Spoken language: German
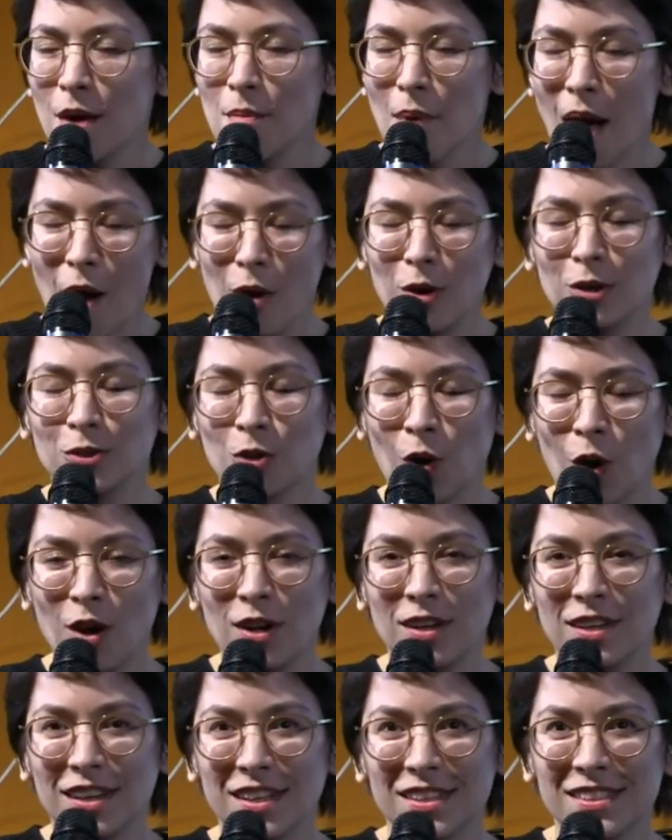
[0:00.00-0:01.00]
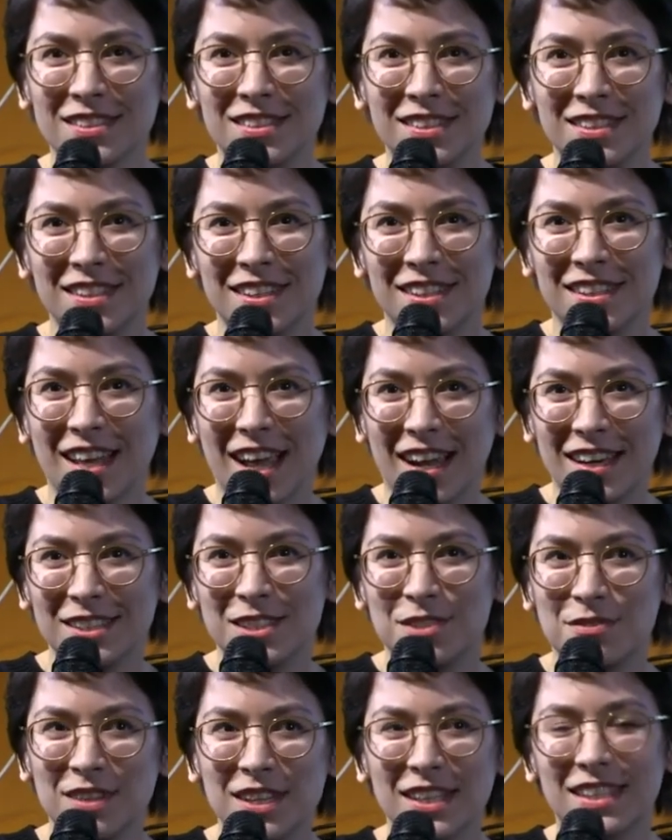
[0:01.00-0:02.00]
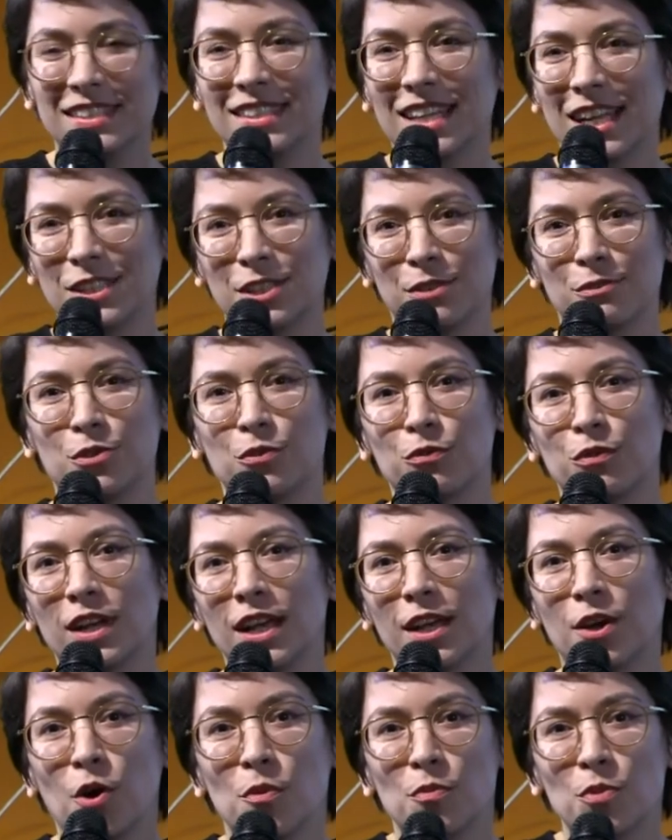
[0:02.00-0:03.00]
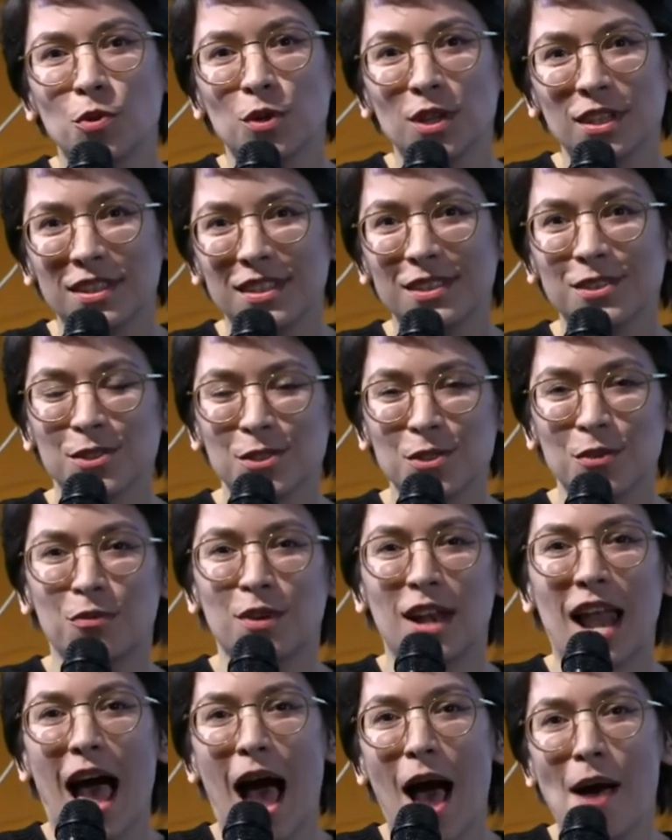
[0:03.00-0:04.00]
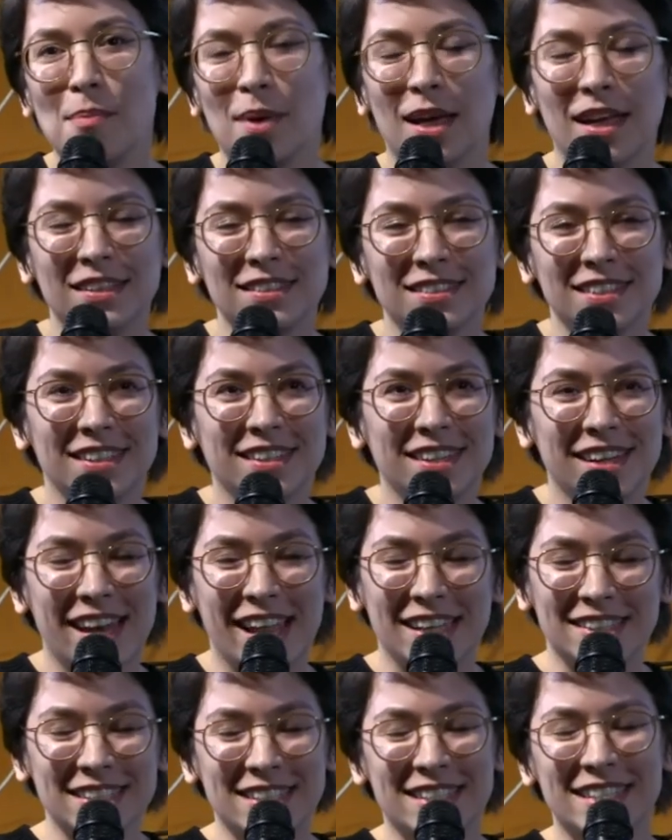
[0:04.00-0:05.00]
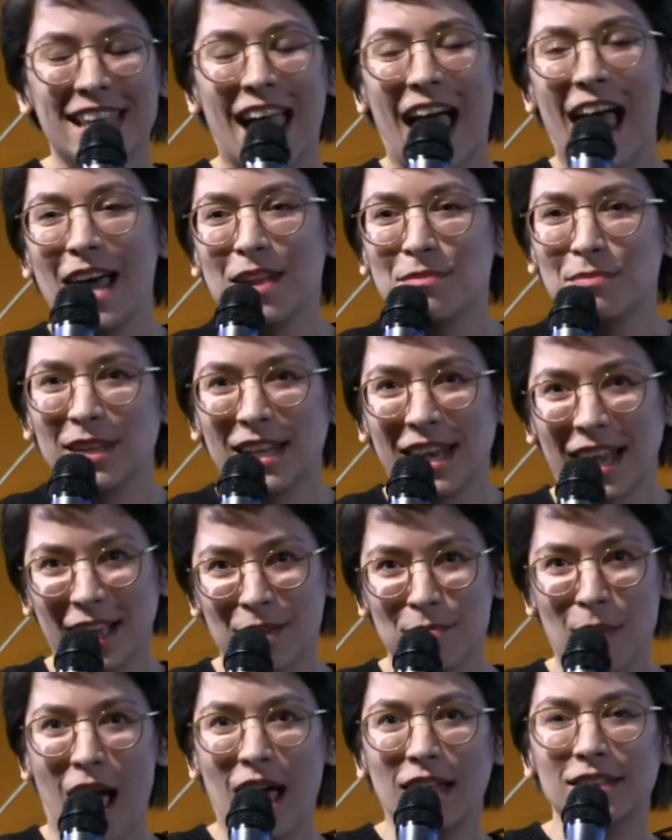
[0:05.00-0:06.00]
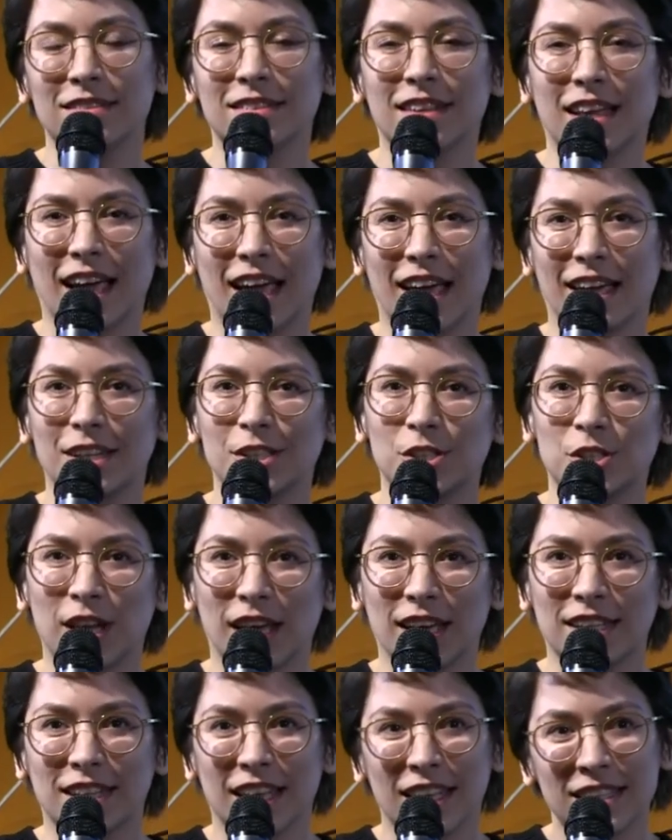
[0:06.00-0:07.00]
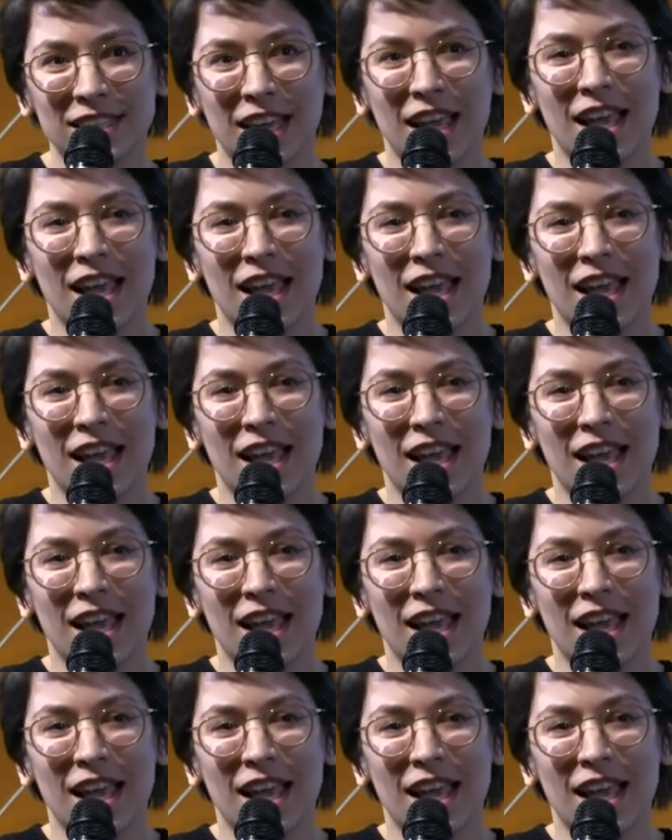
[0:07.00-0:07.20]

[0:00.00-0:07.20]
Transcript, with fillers: aber auch toll, dass die digitale Zivilgesellschaft so viele Communities und so viel Arbeit in den letzten Jahren mit langem Atem da reingesteckt hat